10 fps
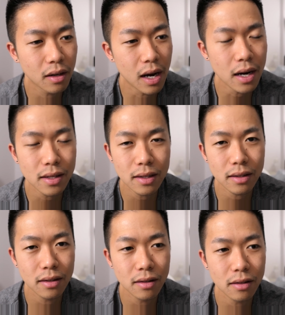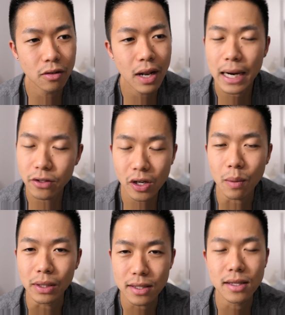体のラインとか
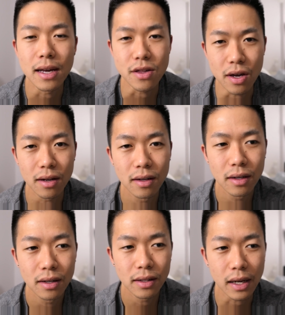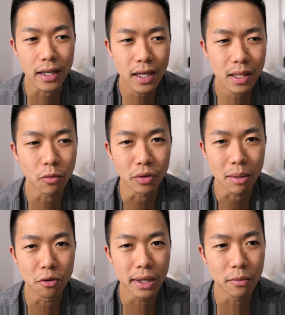も出さないじゃんなんかいかにも
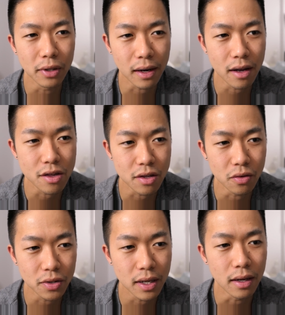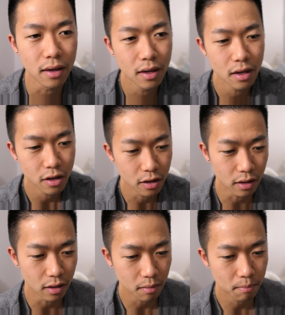ダボダボな感じのさ
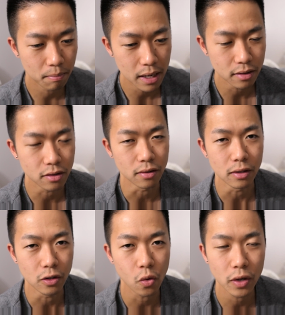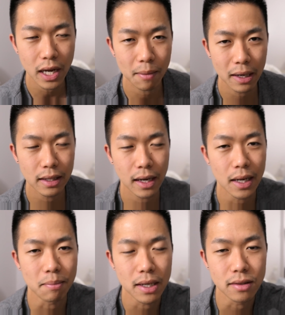パンツ横に幅が
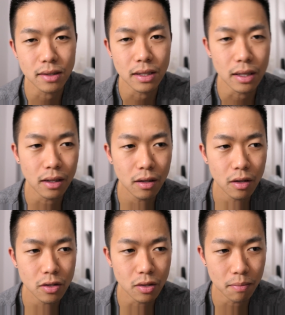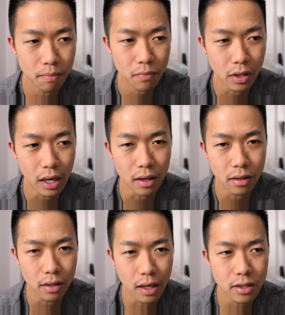長いパンツ着てその長
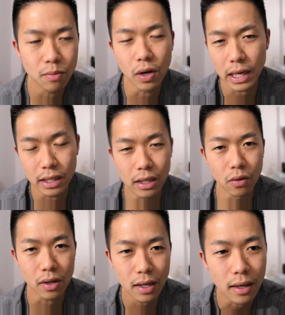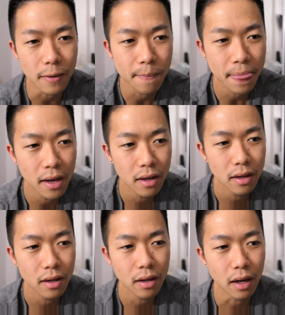長ズボン履いたりとか
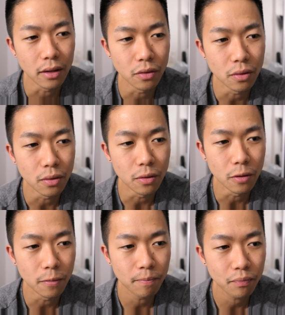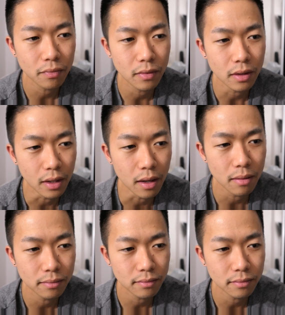あのー、ね